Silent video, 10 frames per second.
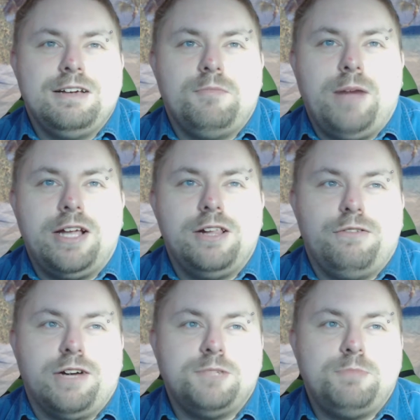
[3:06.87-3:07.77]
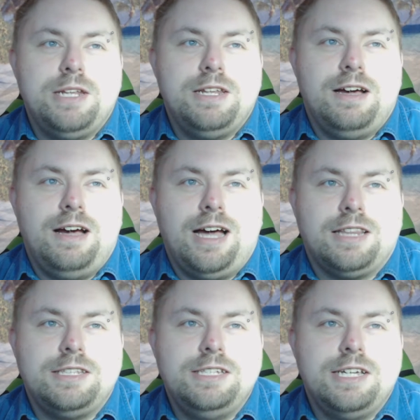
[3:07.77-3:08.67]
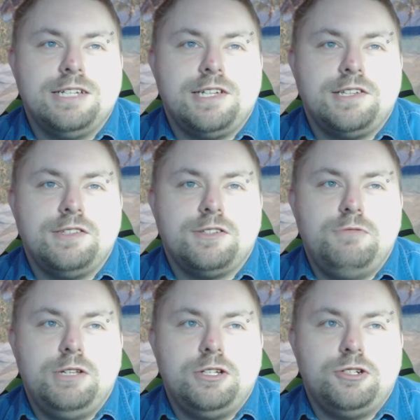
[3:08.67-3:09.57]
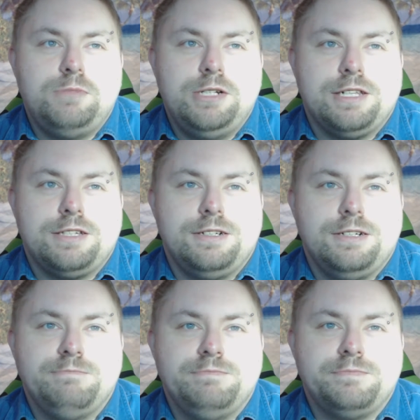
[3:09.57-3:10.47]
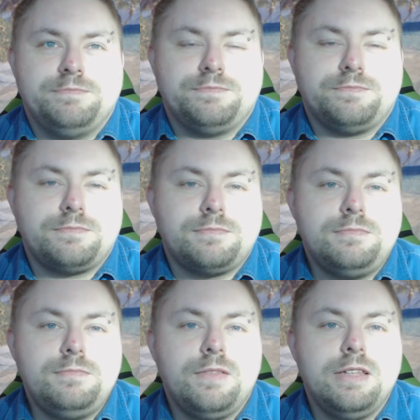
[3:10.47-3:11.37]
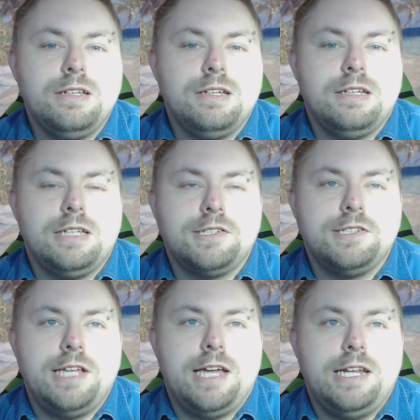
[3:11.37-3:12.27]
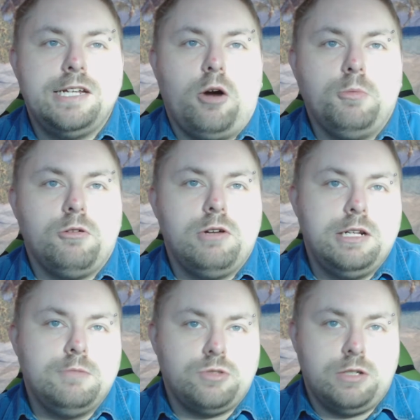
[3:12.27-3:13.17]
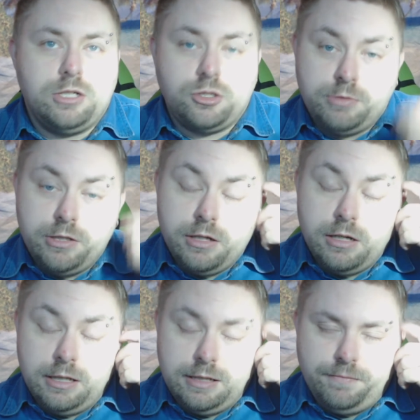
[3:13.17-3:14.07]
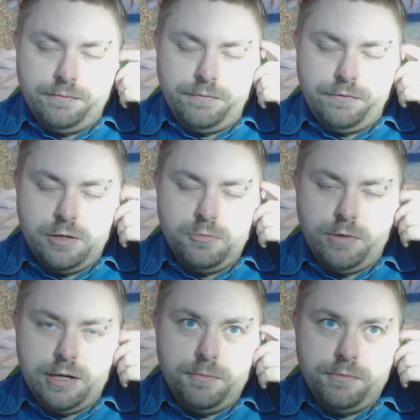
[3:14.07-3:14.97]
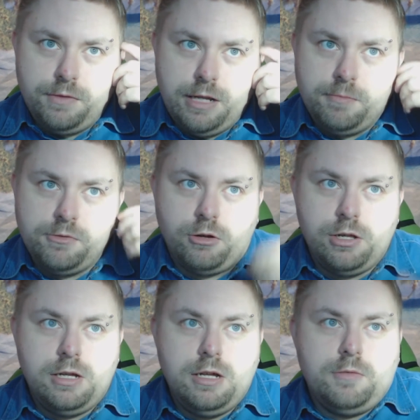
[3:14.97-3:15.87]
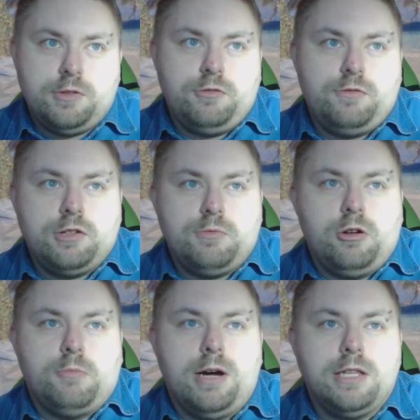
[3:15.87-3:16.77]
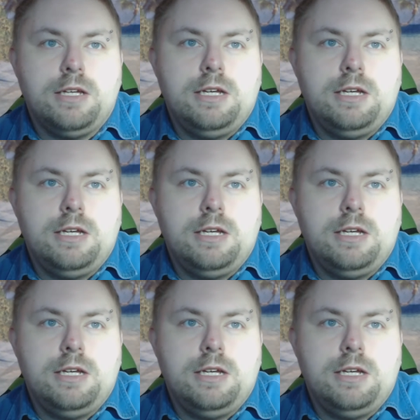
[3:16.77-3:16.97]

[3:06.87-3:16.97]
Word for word: Michael Fassbender hat nie Assassin's Creed gespielt. Ähm, äh, das ist der, der die Hauptrolle im äh, Spiel, äh, in dem Film übernehmen soll, beziehungsweise übernommen hat.